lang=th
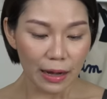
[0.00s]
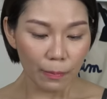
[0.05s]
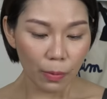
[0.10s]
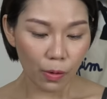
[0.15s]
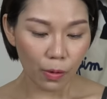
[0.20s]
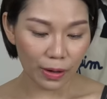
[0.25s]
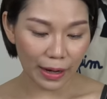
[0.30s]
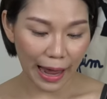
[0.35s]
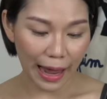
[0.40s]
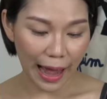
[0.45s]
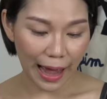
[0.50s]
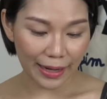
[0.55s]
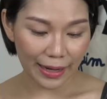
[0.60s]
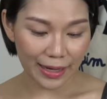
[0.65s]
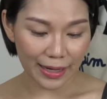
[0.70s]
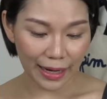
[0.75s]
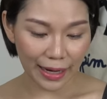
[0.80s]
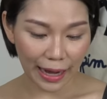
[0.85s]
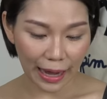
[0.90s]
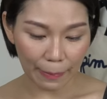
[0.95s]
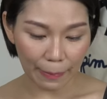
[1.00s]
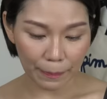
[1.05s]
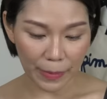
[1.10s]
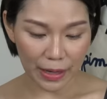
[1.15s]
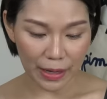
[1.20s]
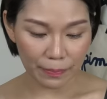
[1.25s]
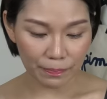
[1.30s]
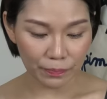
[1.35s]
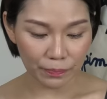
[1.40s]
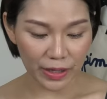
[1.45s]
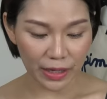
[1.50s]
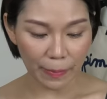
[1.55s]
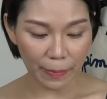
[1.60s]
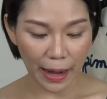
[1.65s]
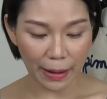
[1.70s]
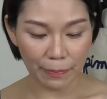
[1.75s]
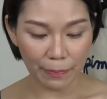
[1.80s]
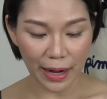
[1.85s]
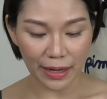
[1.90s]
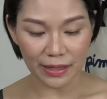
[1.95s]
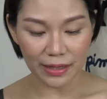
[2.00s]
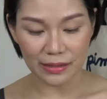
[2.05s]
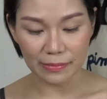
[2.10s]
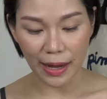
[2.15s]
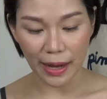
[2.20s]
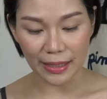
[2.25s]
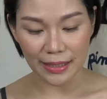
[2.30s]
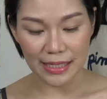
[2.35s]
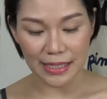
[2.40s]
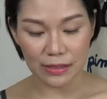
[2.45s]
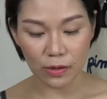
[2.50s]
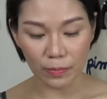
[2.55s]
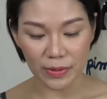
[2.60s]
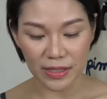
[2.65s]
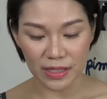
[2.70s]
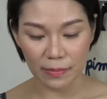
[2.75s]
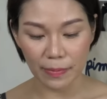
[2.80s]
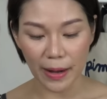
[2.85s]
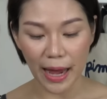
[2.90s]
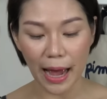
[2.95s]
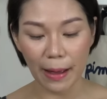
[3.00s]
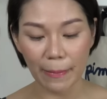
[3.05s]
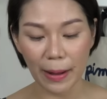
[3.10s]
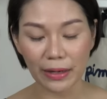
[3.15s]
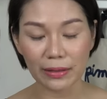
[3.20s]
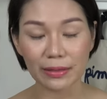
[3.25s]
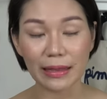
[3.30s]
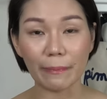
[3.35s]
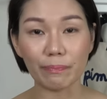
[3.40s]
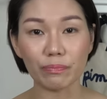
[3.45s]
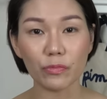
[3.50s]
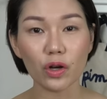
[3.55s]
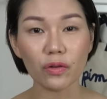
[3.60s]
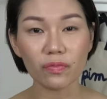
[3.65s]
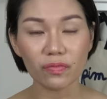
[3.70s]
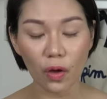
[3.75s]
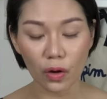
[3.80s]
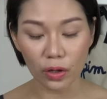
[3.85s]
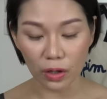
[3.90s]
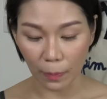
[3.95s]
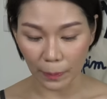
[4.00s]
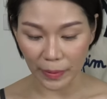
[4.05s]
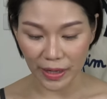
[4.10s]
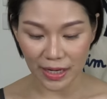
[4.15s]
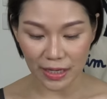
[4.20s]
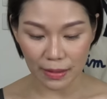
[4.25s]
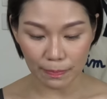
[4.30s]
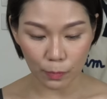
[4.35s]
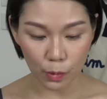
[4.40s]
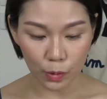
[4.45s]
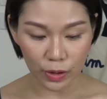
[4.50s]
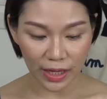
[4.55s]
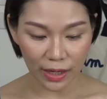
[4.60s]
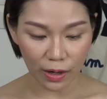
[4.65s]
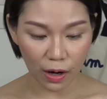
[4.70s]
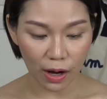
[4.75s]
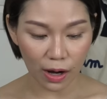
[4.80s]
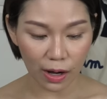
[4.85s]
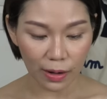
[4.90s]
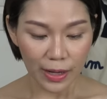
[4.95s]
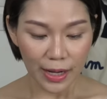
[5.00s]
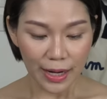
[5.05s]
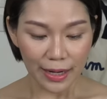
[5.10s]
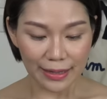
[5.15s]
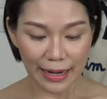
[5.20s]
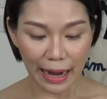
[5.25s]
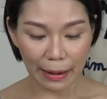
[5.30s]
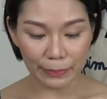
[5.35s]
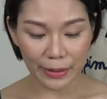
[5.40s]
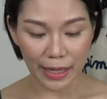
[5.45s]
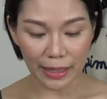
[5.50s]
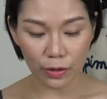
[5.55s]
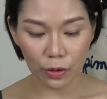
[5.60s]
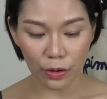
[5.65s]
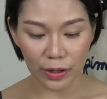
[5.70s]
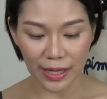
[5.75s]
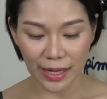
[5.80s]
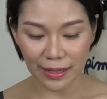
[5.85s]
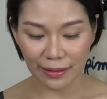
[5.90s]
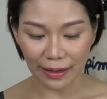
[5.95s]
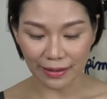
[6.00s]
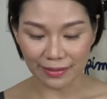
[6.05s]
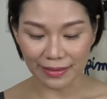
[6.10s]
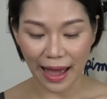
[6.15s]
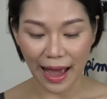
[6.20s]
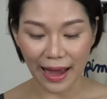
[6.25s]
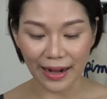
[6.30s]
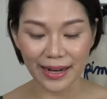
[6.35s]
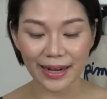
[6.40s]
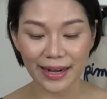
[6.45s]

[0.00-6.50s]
โพลาเนี่ยนะคะเป็นผลิตภัณฑ์แบรนด์เครื่องสำอางที่ทรงประสิทธิภาพอันดับต้นๆของประเทศญี่ปุ่นเนี่ยก็นำเทคโนโลยีต่างๆ